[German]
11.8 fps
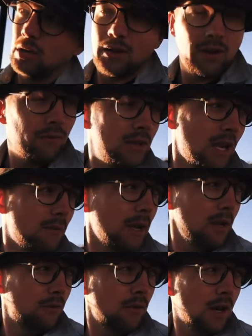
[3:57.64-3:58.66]
Und da werden wir jetzt einmal
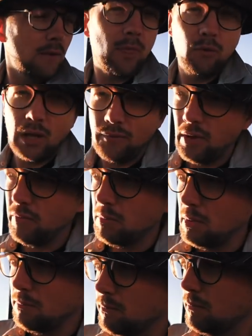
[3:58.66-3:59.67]
hinfahren und dann werden wir
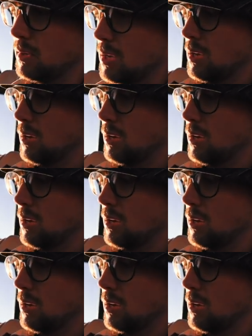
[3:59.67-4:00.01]
mit dem